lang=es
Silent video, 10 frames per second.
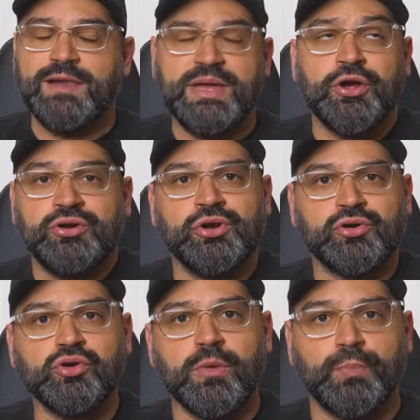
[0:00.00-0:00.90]
Al menos
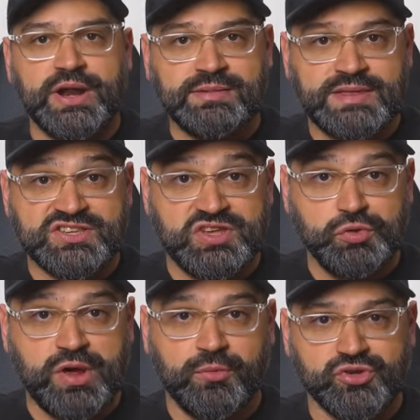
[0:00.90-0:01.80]
no con componentes
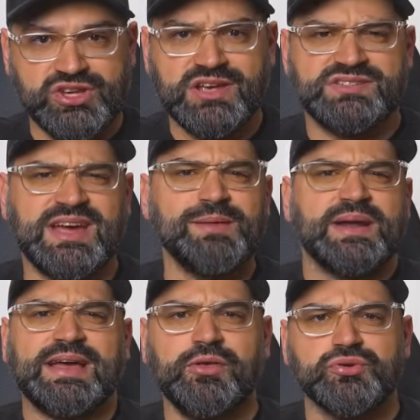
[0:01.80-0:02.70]
nuevos, ya que el
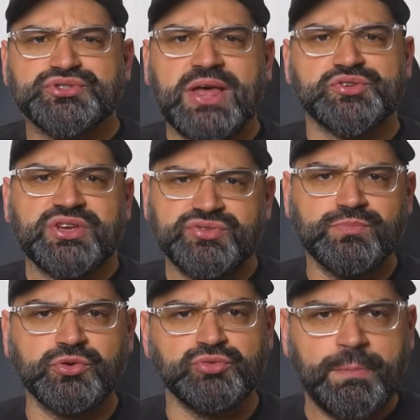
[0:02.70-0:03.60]
mercado de usados es
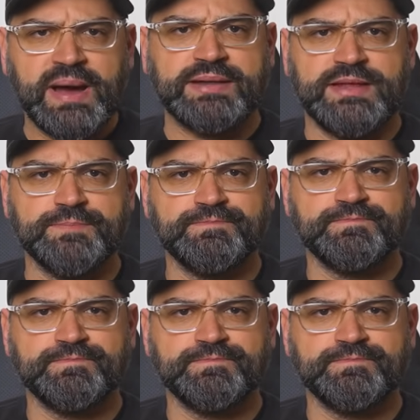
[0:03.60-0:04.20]
un mundo aparte.